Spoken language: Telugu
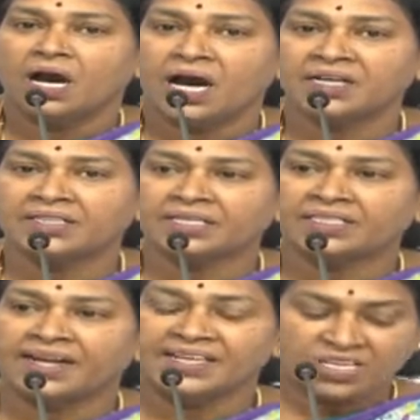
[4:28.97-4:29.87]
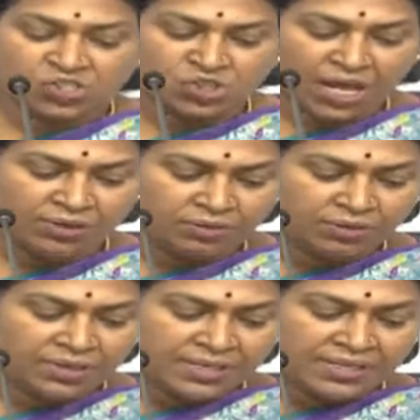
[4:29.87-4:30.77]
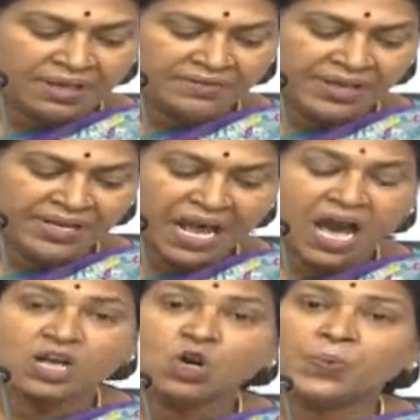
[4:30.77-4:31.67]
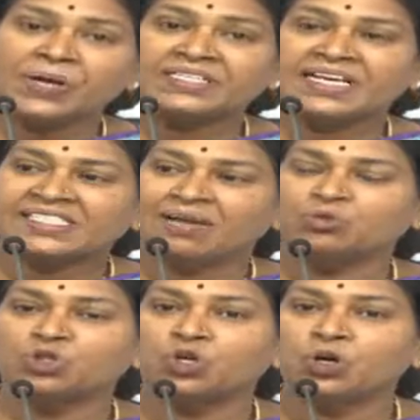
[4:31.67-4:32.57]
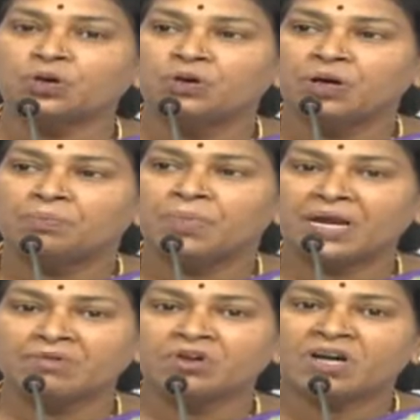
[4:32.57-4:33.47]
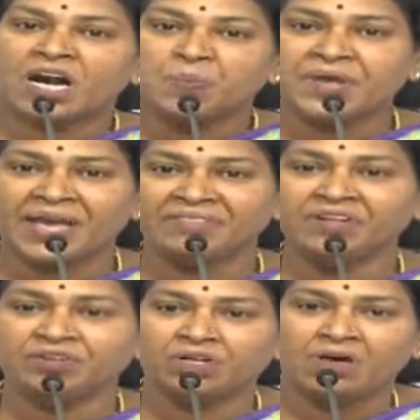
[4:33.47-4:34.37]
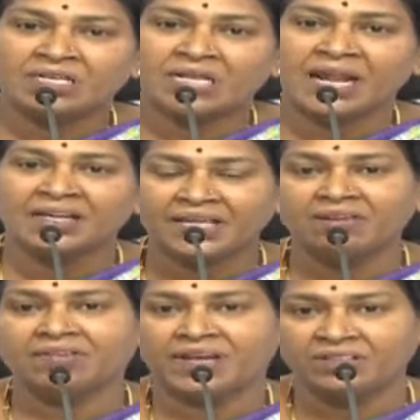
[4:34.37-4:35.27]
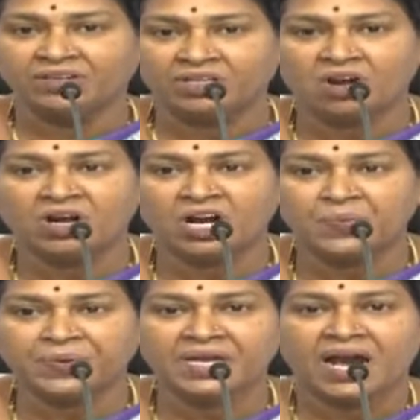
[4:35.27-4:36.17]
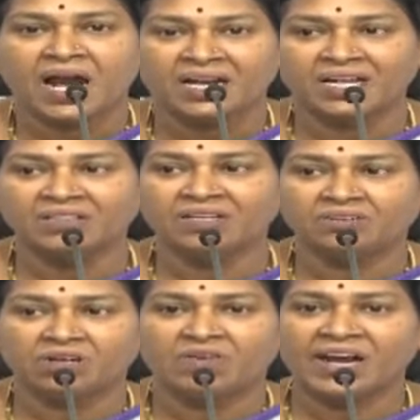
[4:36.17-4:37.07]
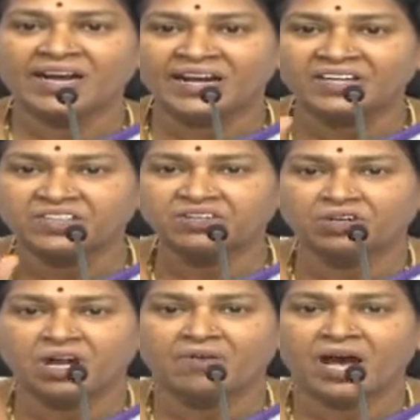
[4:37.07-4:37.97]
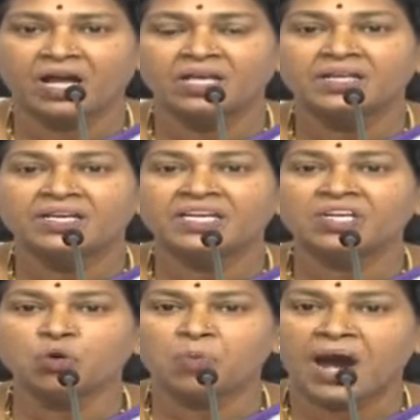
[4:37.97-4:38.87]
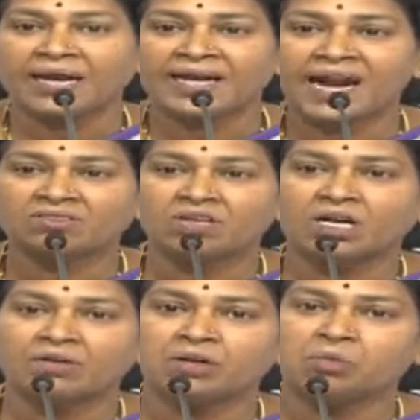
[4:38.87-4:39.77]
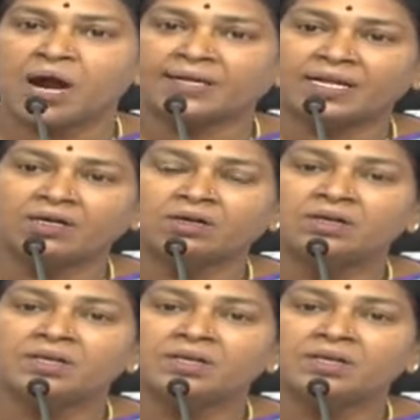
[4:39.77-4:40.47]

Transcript: అనితకు తెలియజేస్తున్నాను ఏవైనా ఆరోపణలు చేసే ముందు మనము కడుపుకి ఏం తింటున్నావు అసలు అనిత నువ్వు ఏం తింటున్నావు కడుపుకి అన్నం తింటున్నావా గడ్డి తింటున్నావా నీవు మాట్లాడుతున్నటువంటి మాటలు